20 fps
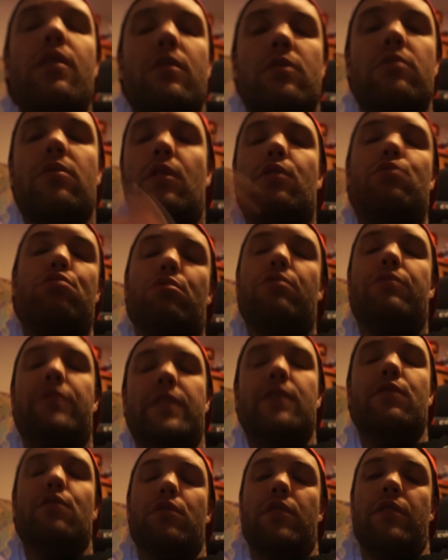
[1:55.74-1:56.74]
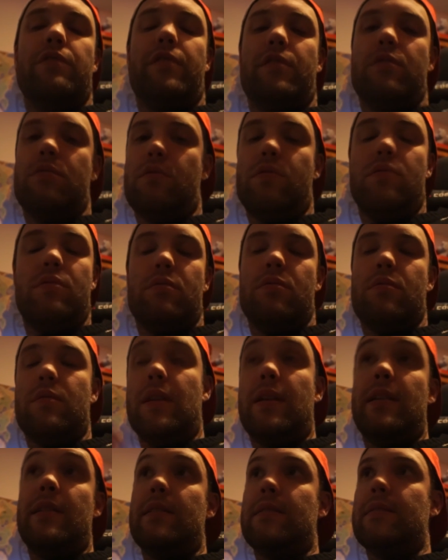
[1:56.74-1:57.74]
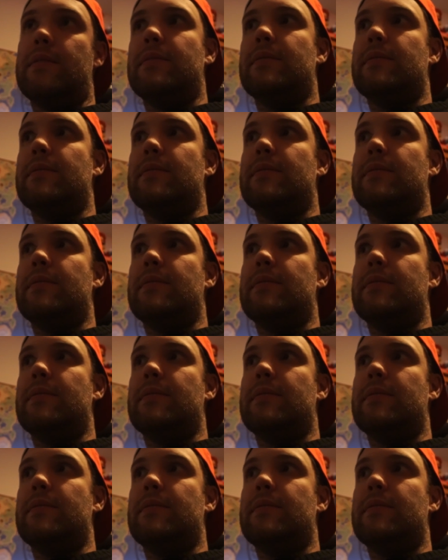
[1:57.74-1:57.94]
Très courte vidéo en effet. là.